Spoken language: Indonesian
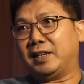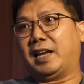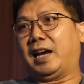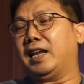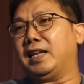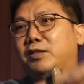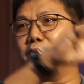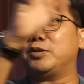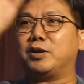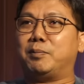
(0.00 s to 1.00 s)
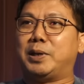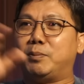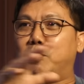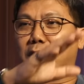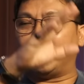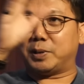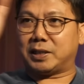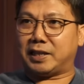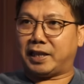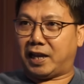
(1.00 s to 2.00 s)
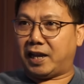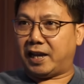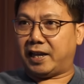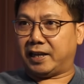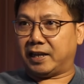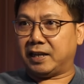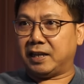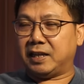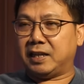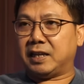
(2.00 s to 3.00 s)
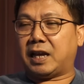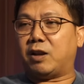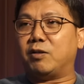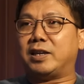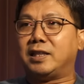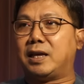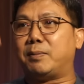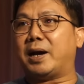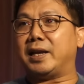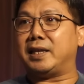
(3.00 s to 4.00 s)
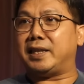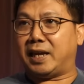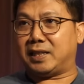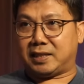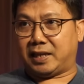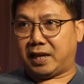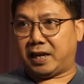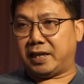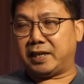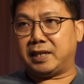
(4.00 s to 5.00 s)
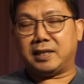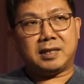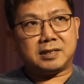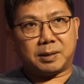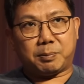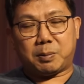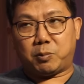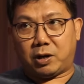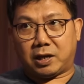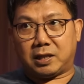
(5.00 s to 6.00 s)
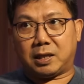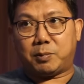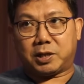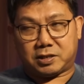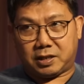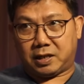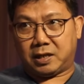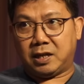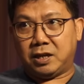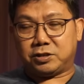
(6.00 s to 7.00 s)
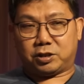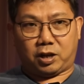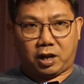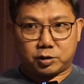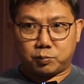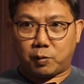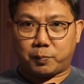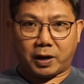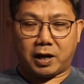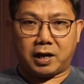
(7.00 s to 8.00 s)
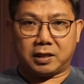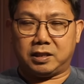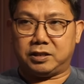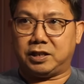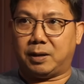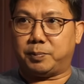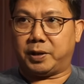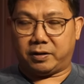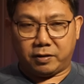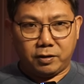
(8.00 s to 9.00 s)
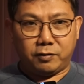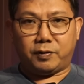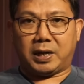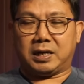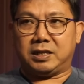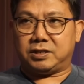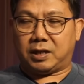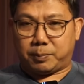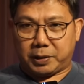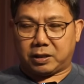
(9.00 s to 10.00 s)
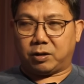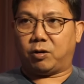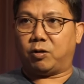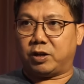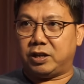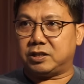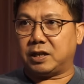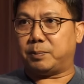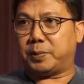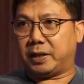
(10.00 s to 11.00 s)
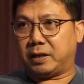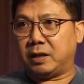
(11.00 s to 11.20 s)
Ya kan itu juga menimbulkan pertanyaan. Kalau kita makanya niatnya ingin sepak bola kita bersih, setelah semua perangkat disiapin, VAR disiapin, teknologi disiapin.